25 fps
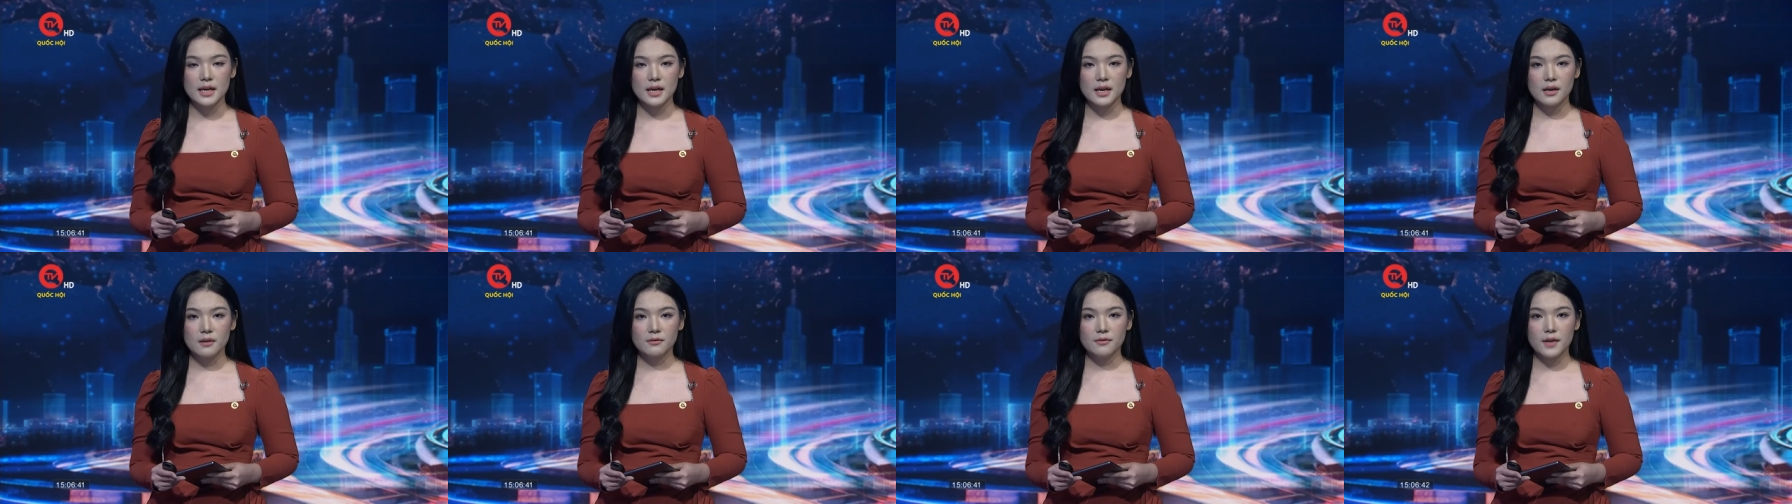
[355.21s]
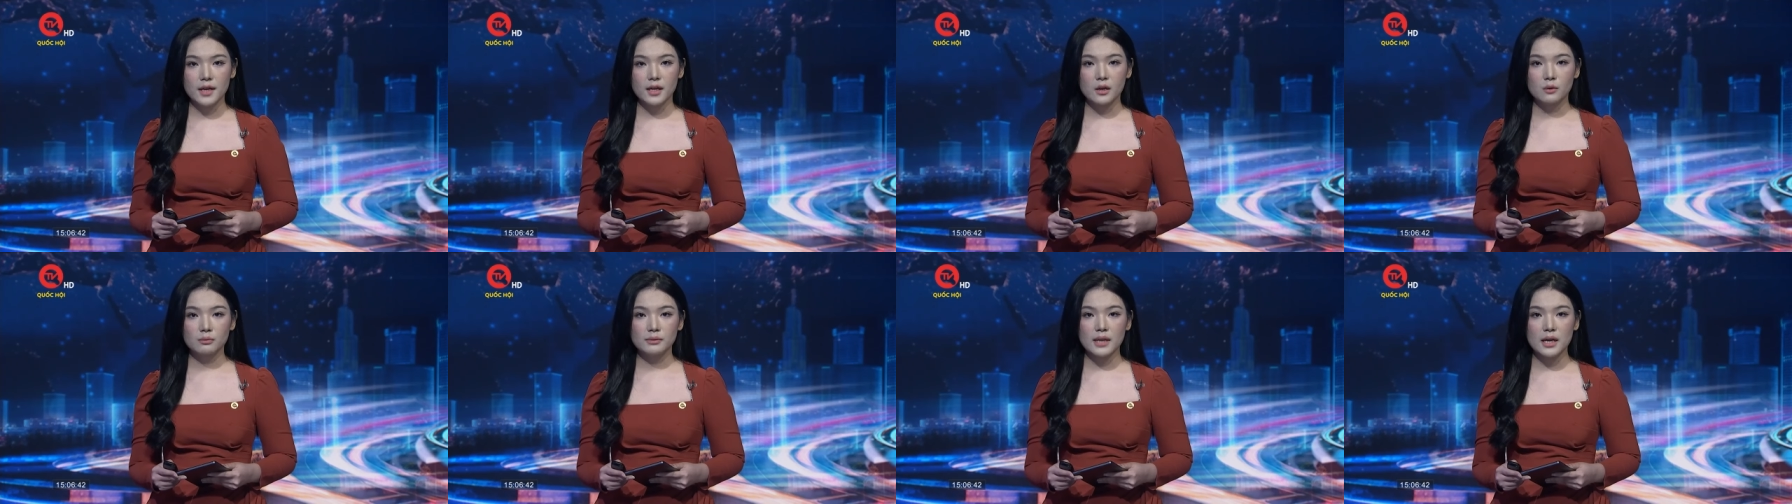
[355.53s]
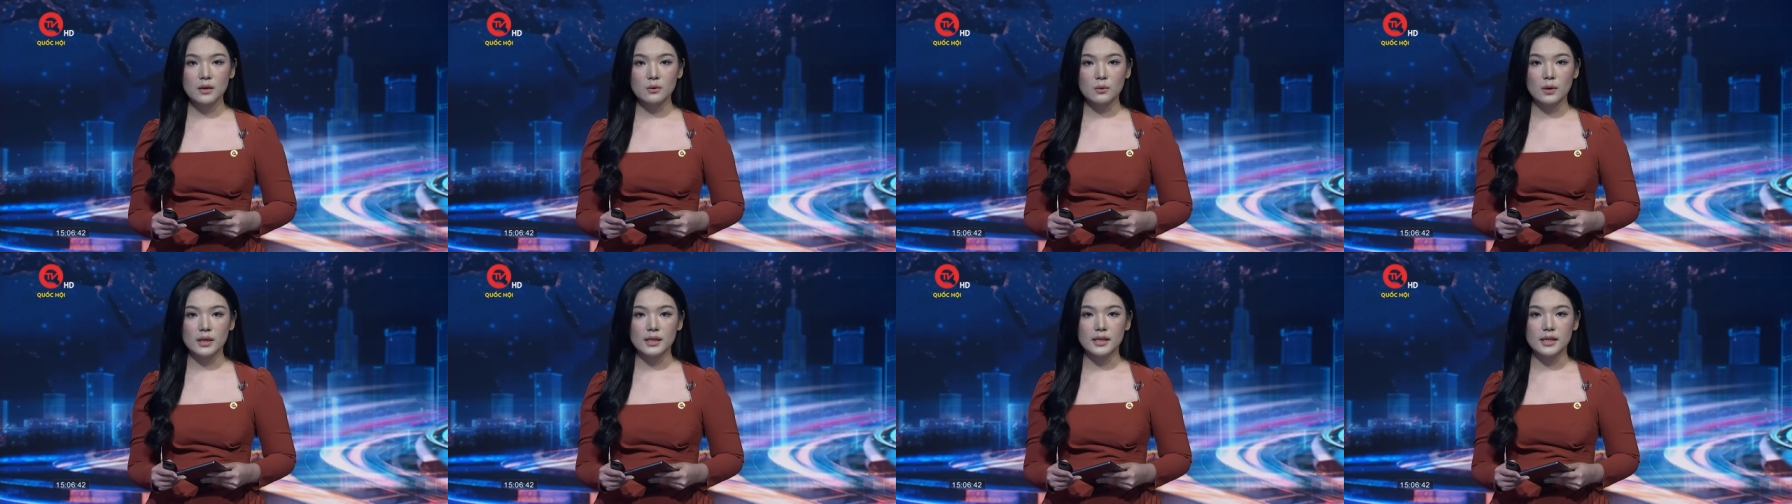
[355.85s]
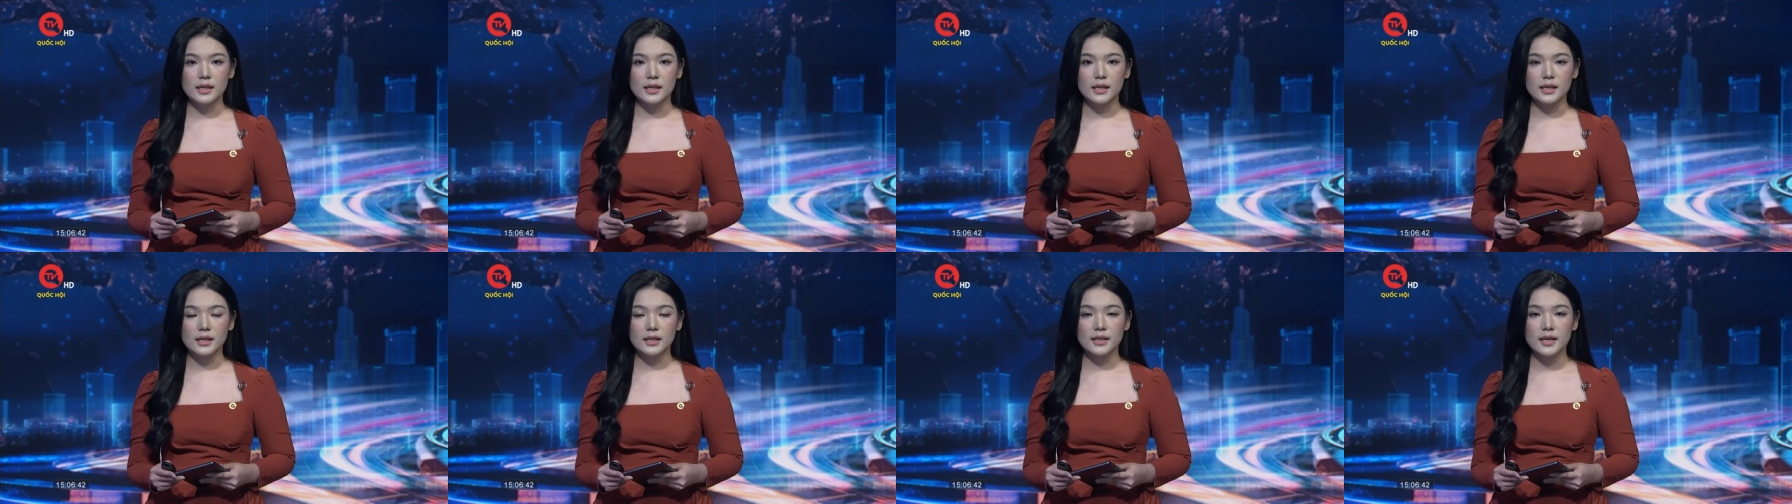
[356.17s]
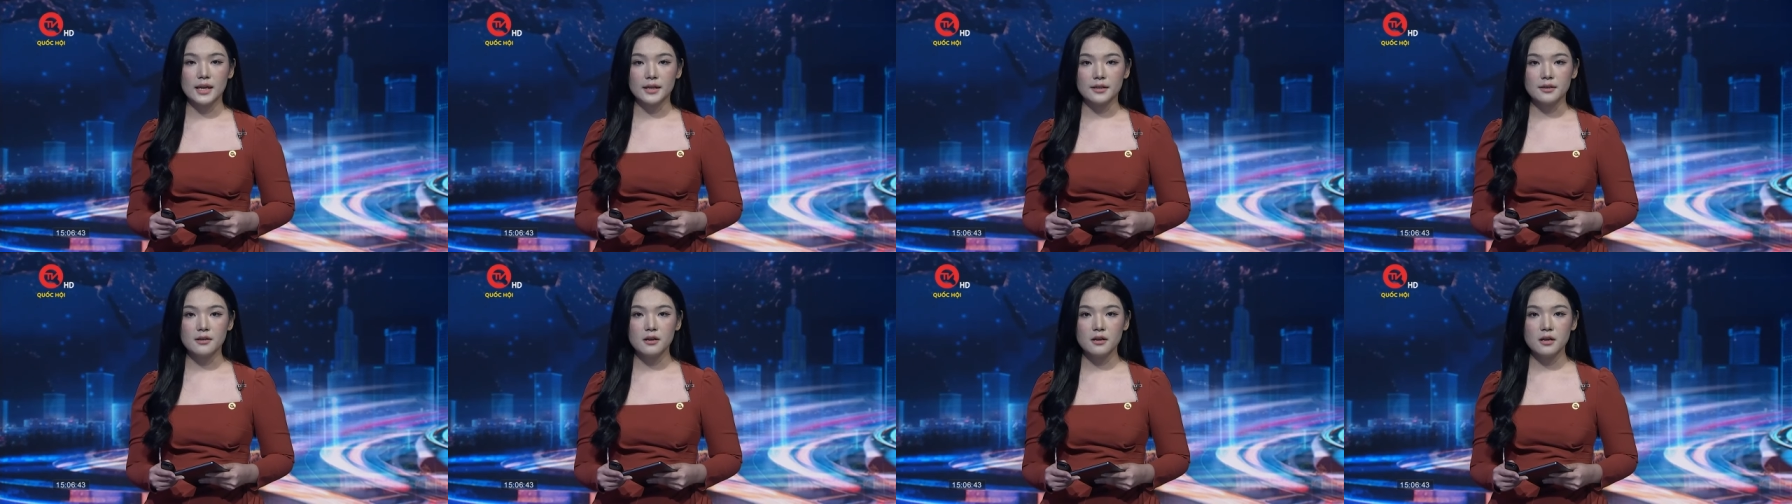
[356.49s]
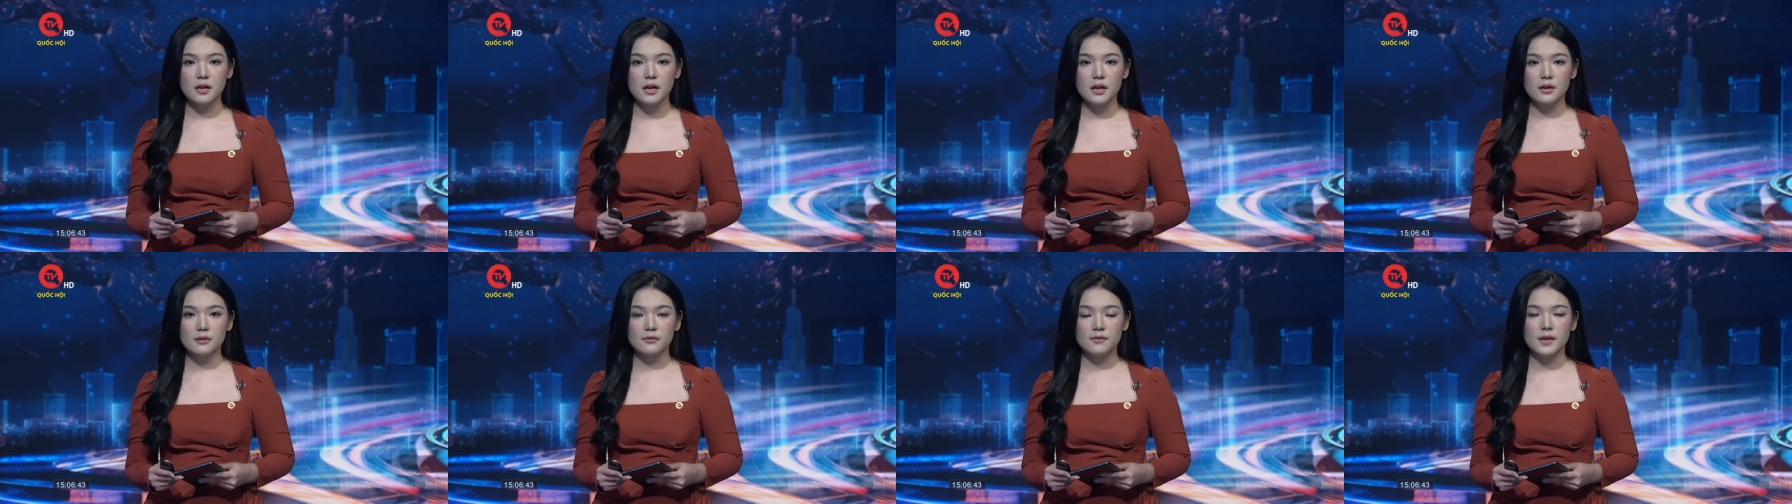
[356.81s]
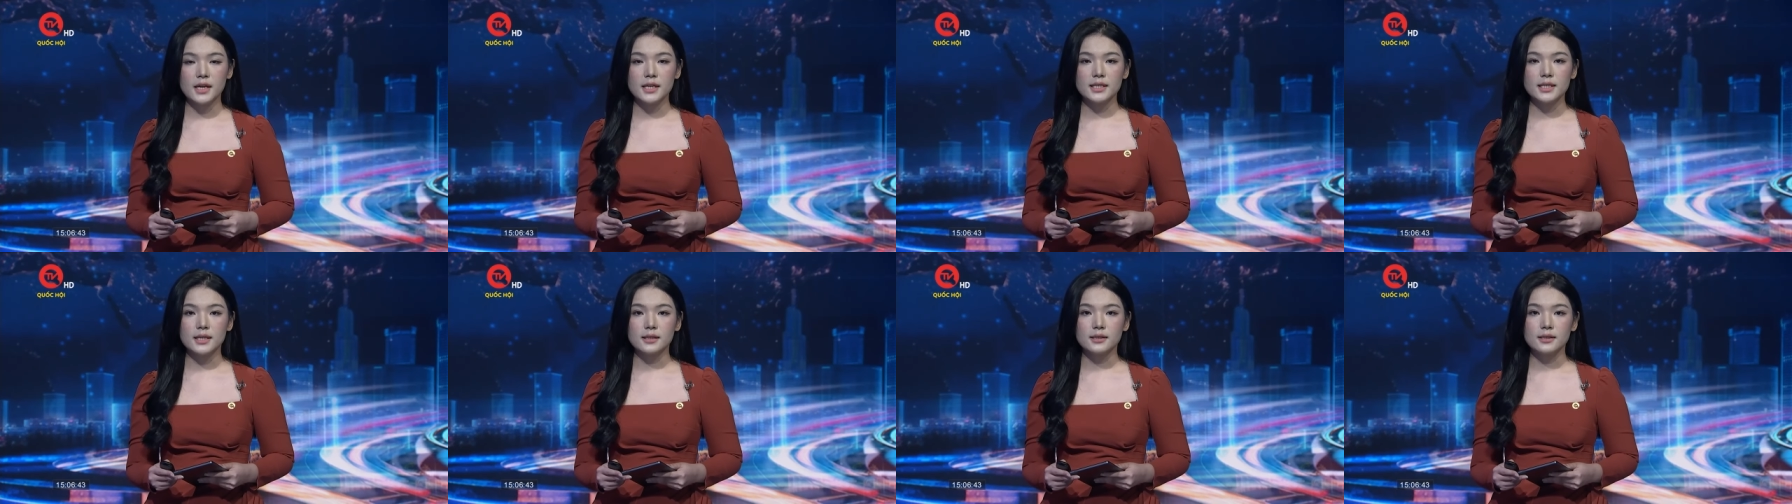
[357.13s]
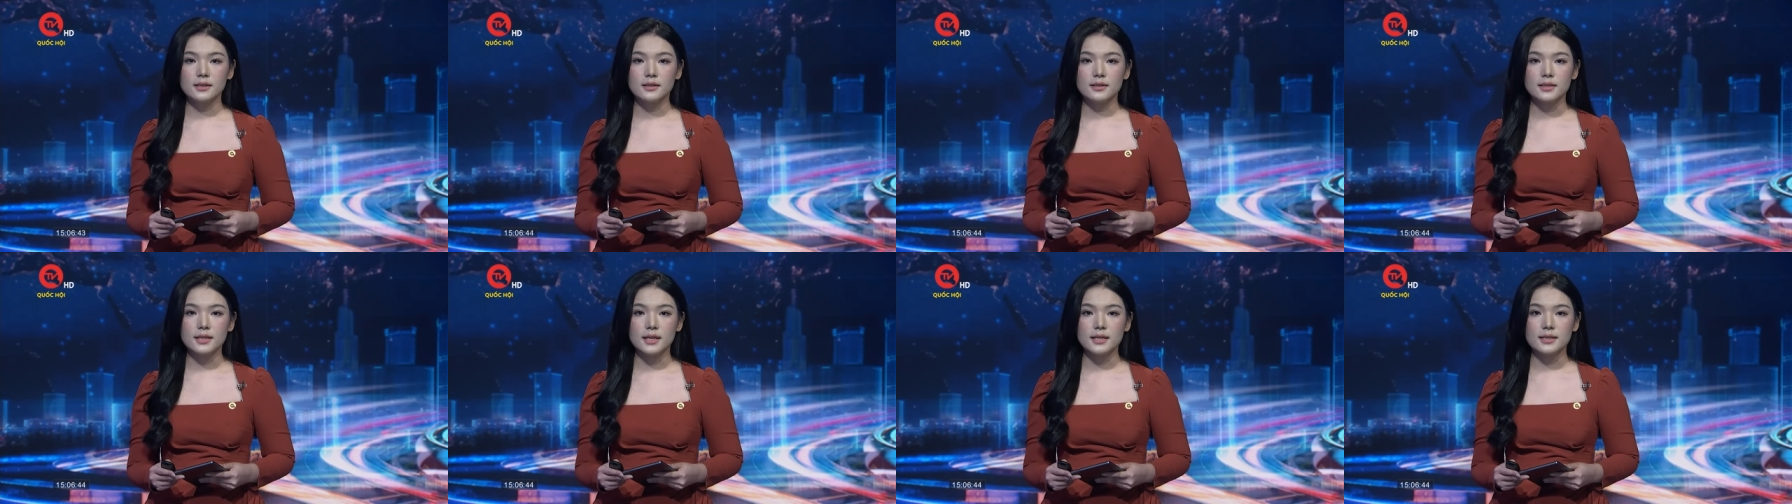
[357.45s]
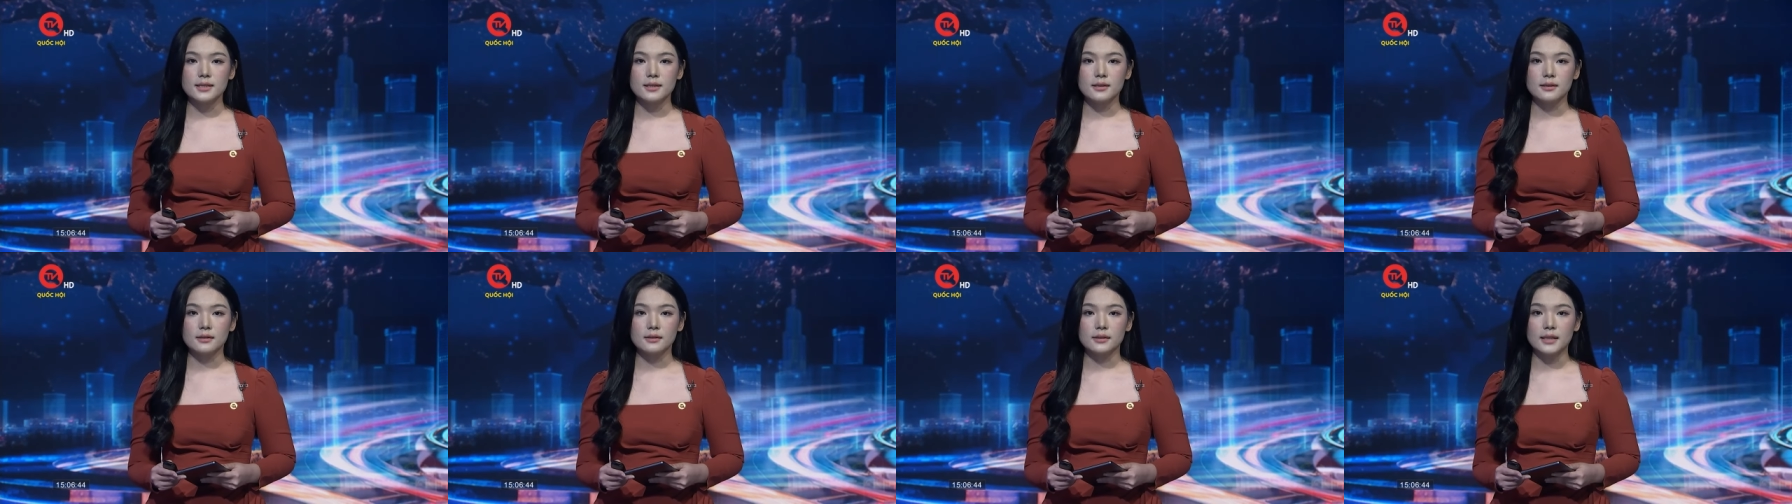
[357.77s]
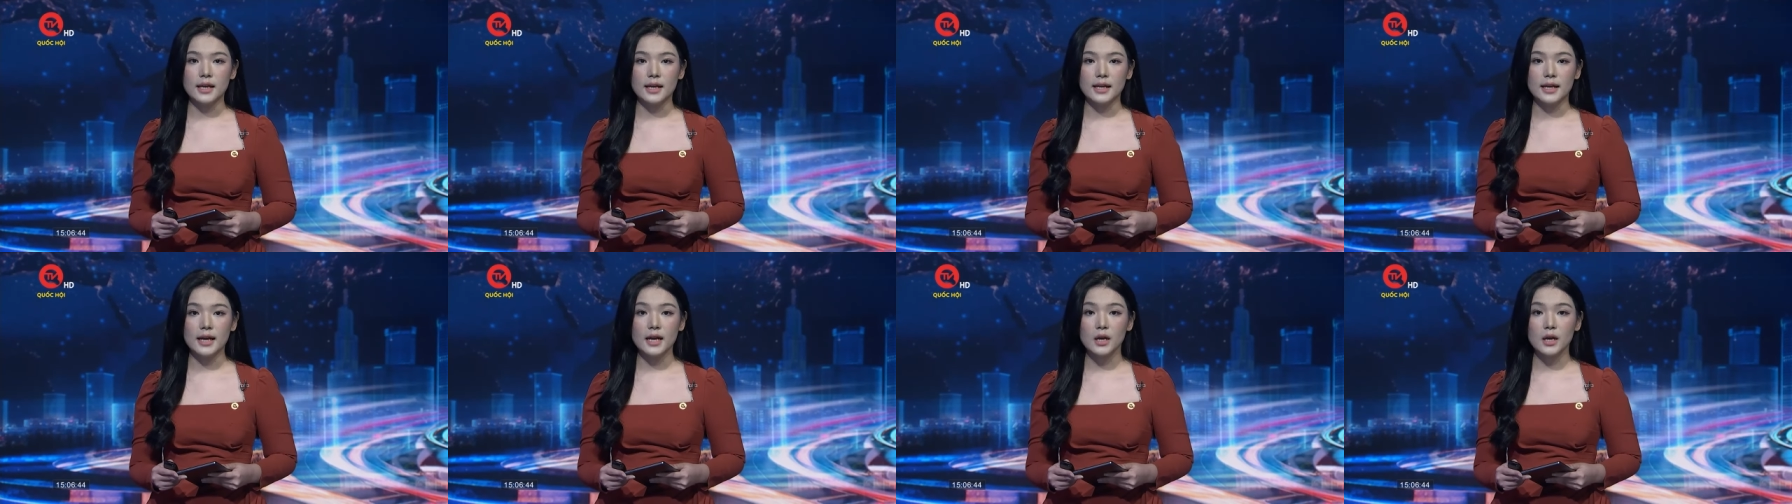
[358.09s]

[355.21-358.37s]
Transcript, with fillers: về công tác quản lý nhà nước về trật tự xây dựng tại các